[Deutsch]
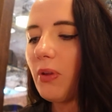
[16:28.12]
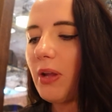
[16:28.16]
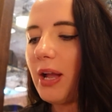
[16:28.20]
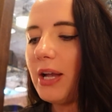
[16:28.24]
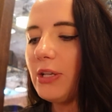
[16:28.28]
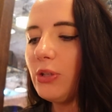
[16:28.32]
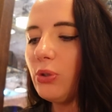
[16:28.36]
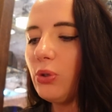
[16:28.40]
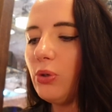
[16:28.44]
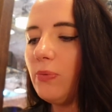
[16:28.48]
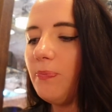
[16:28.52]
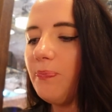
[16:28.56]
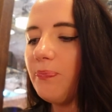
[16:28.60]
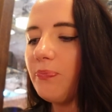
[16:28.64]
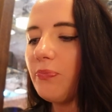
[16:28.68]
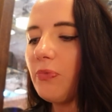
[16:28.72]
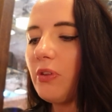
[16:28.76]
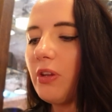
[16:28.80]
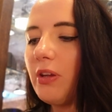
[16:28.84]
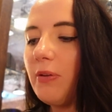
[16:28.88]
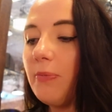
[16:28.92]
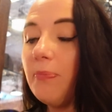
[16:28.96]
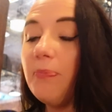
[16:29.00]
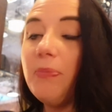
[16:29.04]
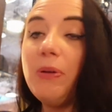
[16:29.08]
Also,
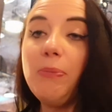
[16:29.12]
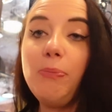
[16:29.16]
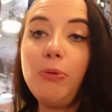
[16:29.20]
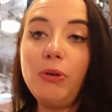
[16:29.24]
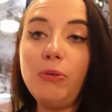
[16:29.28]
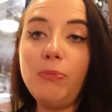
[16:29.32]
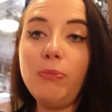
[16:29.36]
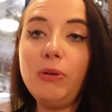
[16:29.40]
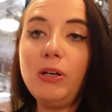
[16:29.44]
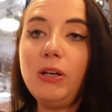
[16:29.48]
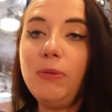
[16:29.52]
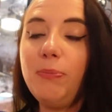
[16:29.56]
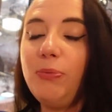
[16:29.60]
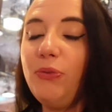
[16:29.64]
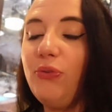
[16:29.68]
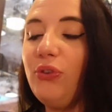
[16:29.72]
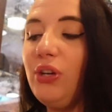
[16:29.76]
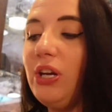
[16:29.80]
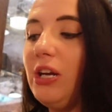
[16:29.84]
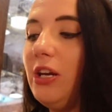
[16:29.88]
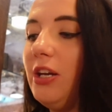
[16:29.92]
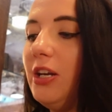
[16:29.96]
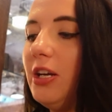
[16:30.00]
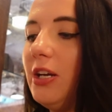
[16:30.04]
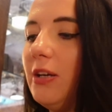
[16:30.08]
B äh,
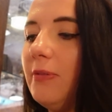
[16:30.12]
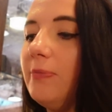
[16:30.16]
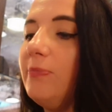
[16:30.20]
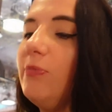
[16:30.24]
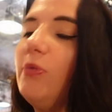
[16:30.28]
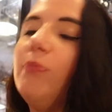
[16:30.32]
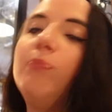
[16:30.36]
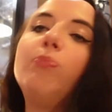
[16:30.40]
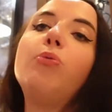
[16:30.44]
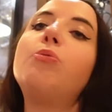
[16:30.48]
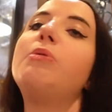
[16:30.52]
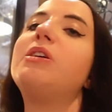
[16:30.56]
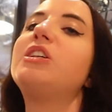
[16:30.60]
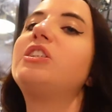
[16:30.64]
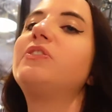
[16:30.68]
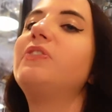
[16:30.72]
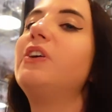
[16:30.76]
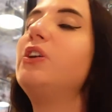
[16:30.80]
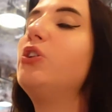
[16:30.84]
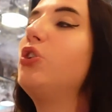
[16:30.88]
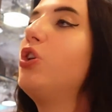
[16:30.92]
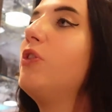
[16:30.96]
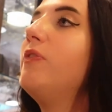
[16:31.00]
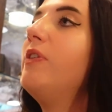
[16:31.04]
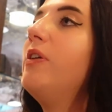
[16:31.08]
Buffet hier, Boba
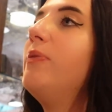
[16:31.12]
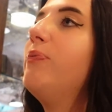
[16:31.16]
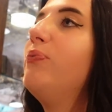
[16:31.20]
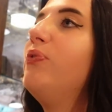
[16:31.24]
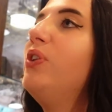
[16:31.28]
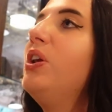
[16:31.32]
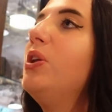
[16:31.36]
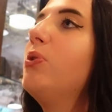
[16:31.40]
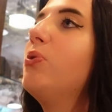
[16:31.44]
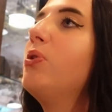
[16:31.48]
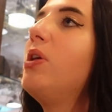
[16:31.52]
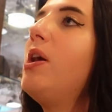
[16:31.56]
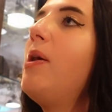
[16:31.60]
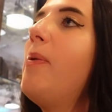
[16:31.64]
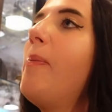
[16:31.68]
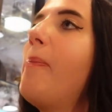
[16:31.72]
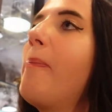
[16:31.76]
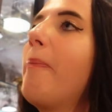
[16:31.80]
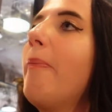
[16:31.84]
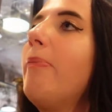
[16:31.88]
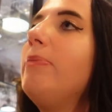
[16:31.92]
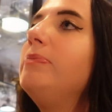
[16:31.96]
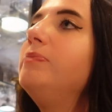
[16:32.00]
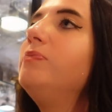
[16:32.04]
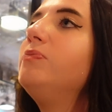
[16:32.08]
Sven können wir empfehlen, oder?
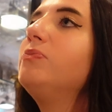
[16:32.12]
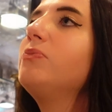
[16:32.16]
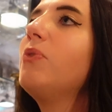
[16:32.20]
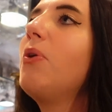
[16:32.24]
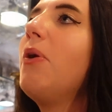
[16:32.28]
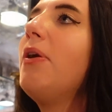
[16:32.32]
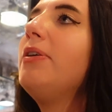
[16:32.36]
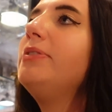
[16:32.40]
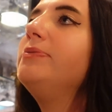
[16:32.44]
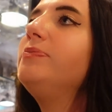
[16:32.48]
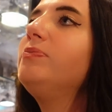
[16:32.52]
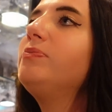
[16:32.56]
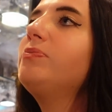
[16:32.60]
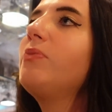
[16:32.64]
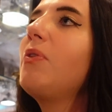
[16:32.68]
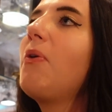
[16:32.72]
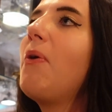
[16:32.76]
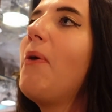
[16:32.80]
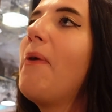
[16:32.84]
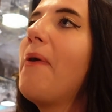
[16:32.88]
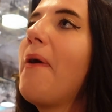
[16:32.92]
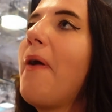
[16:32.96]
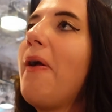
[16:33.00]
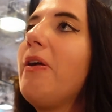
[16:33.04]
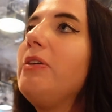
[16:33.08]

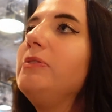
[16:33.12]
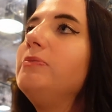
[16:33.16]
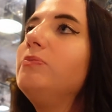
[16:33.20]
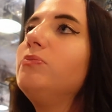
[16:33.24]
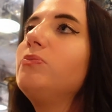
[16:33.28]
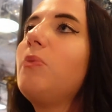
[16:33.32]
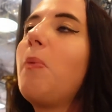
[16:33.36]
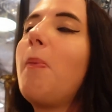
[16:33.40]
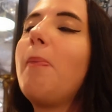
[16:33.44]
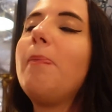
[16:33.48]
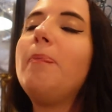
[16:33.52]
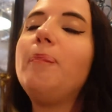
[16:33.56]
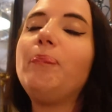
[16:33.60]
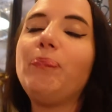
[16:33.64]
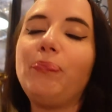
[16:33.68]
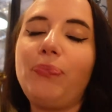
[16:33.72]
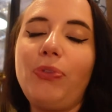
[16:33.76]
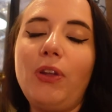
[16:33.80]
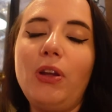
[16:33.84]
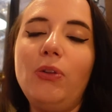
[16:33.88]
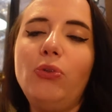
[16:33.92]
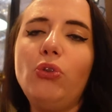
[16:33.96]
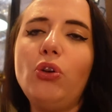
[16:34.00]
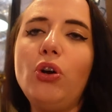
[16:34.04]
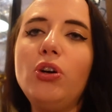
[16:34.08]
Sehr.
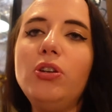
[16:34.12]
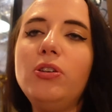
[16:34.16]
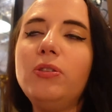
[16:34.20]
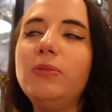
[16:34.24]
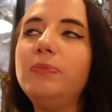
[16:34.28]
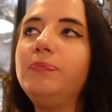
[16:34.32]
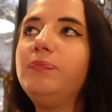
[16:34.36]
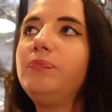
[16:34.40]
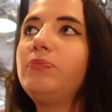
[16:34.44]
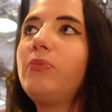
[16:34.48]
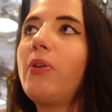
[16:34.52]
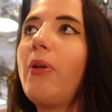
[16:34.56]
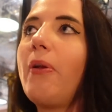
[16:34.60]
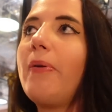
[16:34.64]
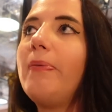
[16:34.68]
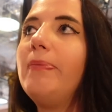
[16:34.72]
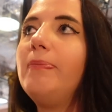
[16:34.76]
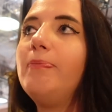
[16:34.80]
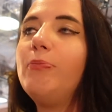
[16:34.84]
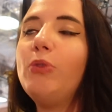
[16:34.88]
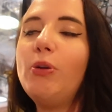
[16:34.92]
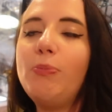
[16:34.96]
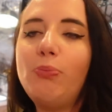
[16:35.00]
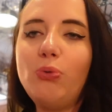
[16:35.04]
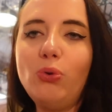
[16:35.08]
9,
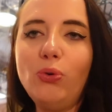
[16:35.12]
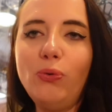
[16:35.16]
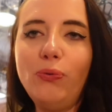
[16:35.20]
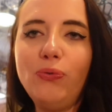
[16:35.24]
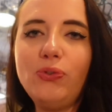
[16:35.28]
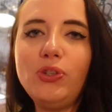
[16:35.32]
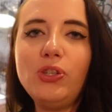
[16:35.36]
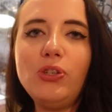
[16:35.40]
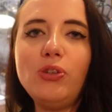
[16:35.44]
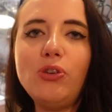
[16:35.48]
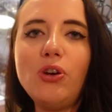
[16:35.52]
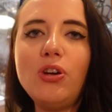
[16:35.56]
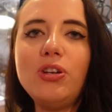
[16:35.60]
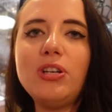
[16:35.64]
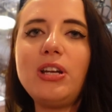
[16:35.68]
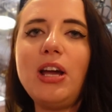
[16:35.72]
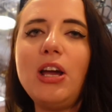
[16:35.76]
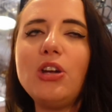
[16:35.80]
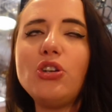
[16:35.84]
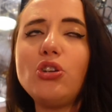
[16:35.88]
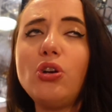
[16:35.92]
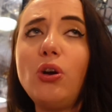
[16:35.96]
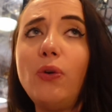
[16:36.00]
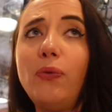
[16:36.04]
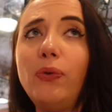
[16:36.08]
approved,
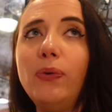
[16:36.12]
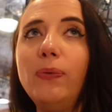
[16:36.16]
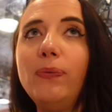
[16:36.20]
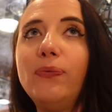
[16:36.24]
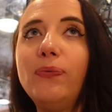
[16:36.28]
39,50 Euro.